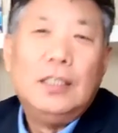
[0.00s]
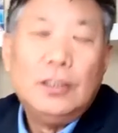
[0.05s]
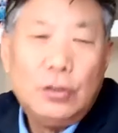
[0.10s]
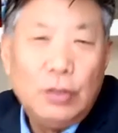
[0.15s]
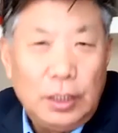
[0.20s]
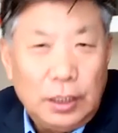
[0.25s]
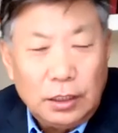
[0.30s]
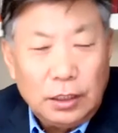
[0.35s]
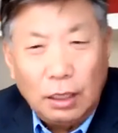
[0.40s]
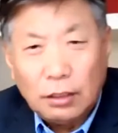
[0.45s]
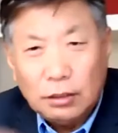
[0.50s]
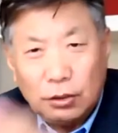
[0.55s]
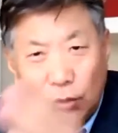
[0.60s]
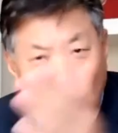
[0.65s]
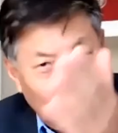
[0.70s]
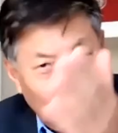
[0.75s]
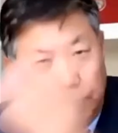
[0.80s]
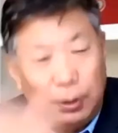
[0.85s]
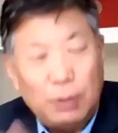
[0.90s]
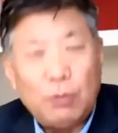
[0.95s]
所以林昭
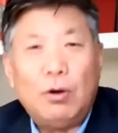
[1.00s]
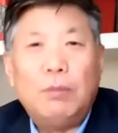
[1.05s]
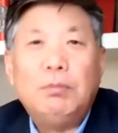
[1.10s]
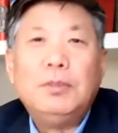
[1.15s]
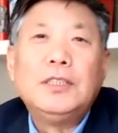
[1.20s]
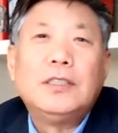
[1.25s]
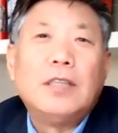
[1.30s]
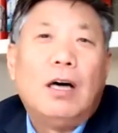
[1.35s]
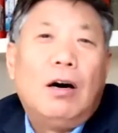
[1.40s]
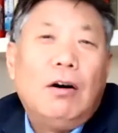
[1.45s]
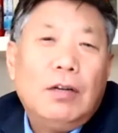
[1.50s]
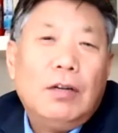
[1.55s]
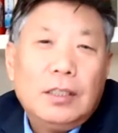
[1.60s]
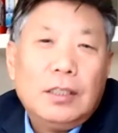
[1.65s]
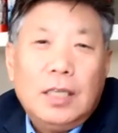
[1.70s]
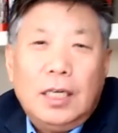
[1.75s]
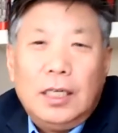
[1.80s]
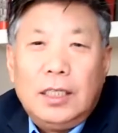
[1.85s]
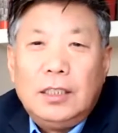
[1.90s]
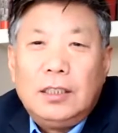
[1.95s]
走的比我们早，
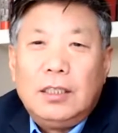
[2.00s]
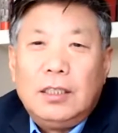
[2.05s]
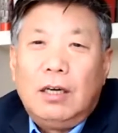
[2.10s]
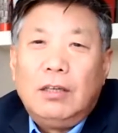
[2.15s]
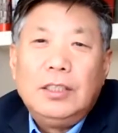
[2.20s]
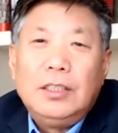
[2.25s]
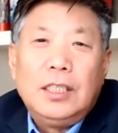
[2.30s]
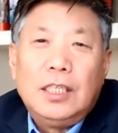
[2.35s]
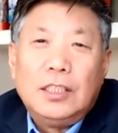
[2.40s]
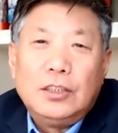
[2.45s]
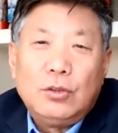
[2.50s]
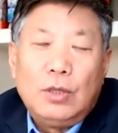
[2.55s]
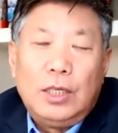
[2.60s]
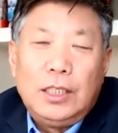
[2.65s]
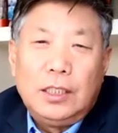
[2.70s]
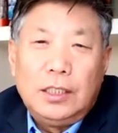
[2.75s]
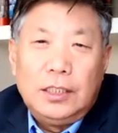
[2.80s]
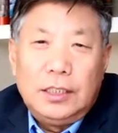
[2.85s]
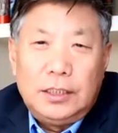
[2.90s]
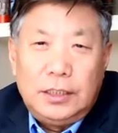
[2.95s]
那林昭应该算
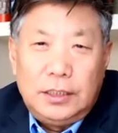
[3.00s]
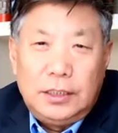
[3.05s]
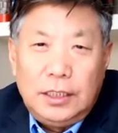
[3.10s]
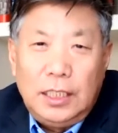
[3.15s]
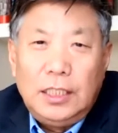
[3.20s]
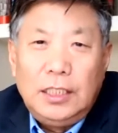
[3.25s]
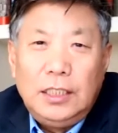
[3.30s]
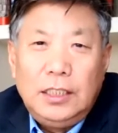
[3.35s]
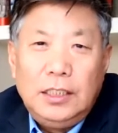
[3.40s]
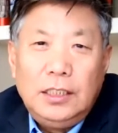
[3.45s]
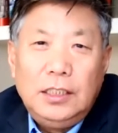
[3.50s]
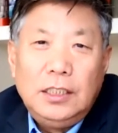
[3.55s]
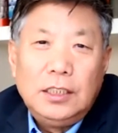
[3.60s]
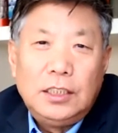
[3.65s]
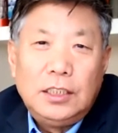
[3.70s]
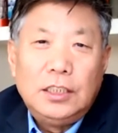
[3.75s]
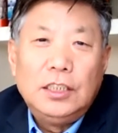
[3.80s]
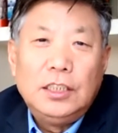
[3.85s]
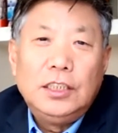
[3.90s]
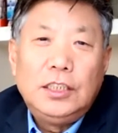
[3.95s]
一个先
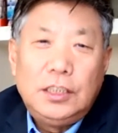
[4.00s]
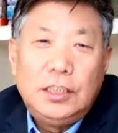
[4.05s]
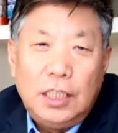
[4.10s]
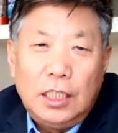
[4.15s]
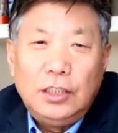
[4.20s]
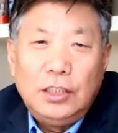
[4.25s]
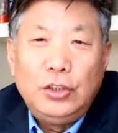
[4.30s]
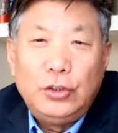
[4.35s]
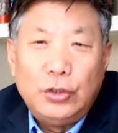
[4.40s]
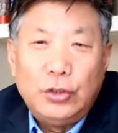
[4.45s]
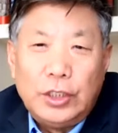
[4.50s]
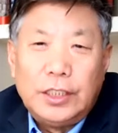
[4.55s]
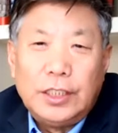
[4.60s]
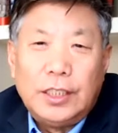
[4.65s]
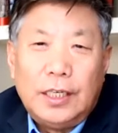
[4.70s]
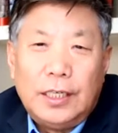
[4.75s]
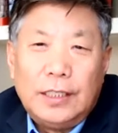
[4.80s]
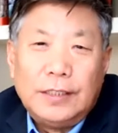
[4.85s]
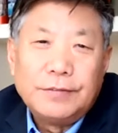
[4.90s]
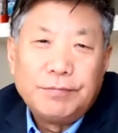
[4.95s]
知先觉
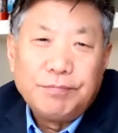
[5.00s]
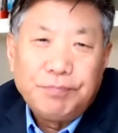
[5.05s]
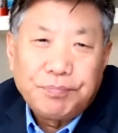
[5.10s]
者啊。